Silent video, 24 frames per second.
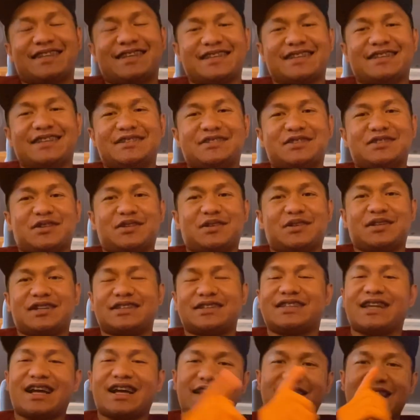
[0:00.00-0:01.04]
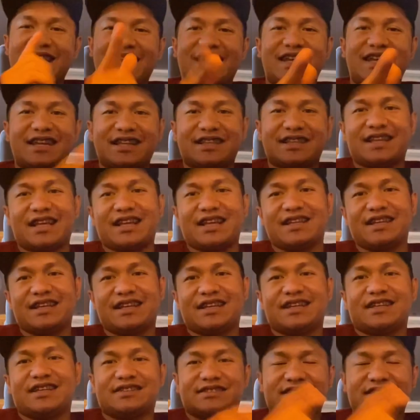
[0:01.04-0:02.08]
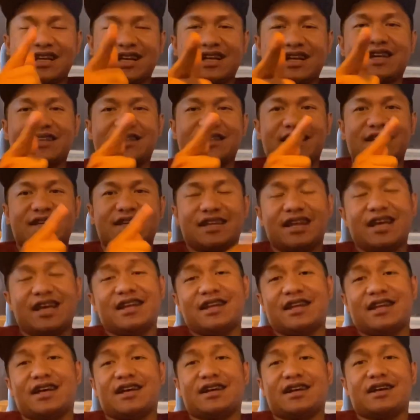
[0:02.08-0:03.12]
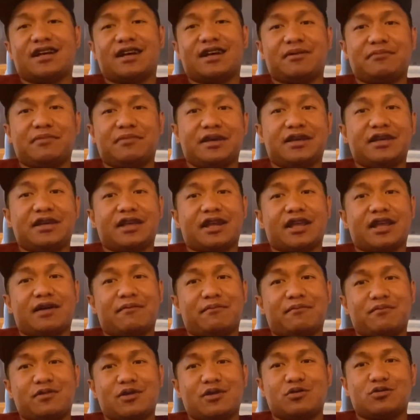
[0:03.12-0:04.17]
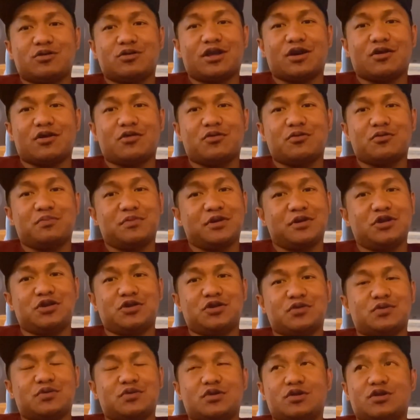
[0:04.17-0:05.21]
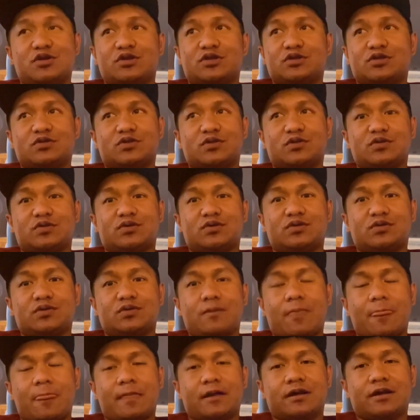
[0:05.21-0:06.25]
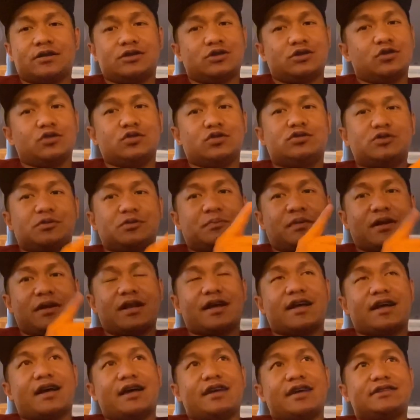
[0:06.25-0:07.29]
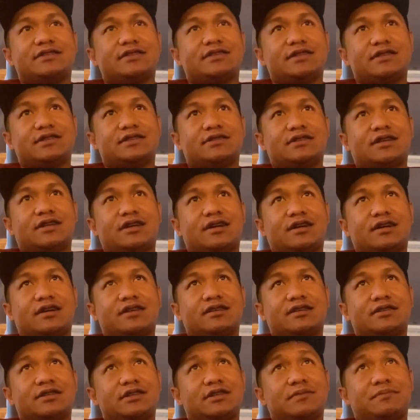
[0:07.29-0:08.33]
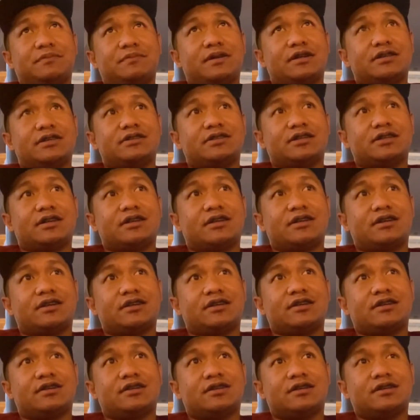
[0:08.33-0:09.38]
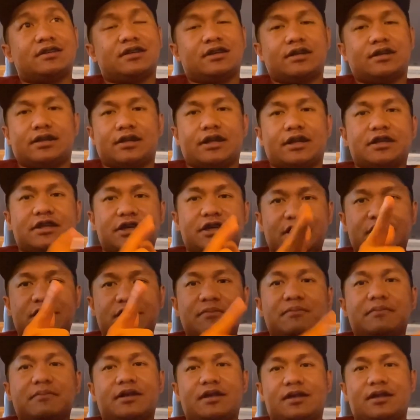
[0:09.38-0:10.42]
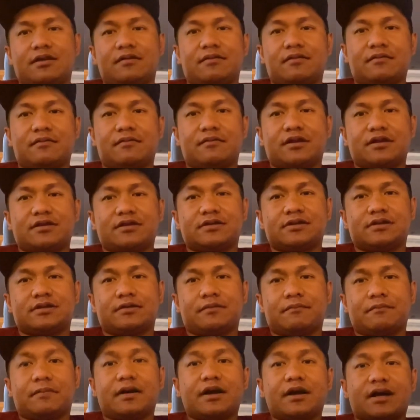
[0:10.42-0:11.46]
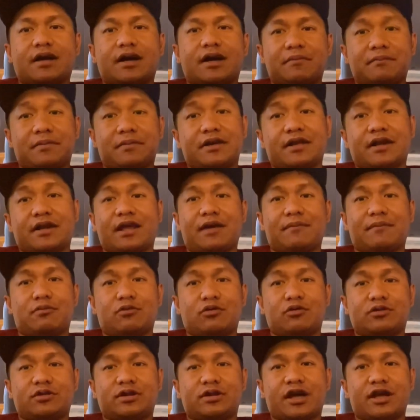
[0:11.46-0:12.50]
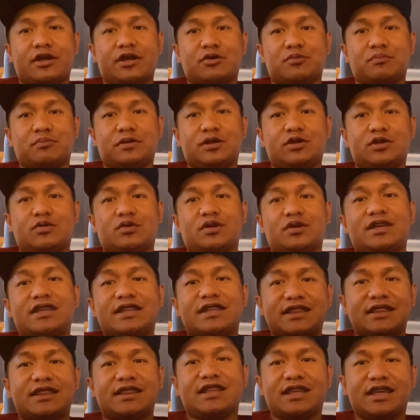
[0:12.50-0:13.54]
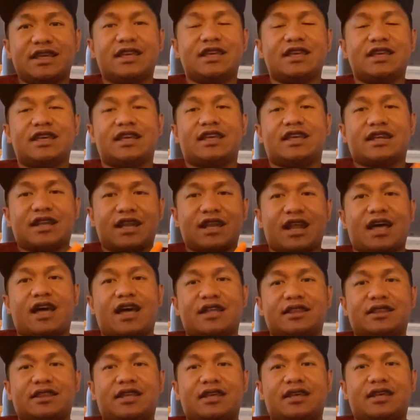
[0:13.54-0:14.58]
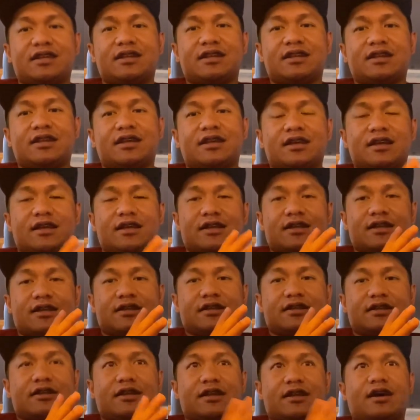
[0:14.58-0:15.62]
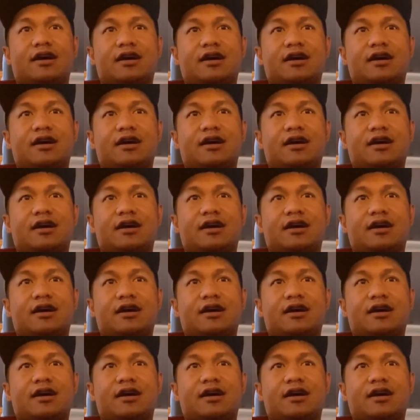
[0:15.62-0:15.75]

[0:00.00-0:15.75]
So sa, kadali, ta, sa kadahilan ng uh, may re-upload akong video. So si YouTube pala guys is uh, hindi pala siya nag email pagka may re-upload tayong video hindi natin na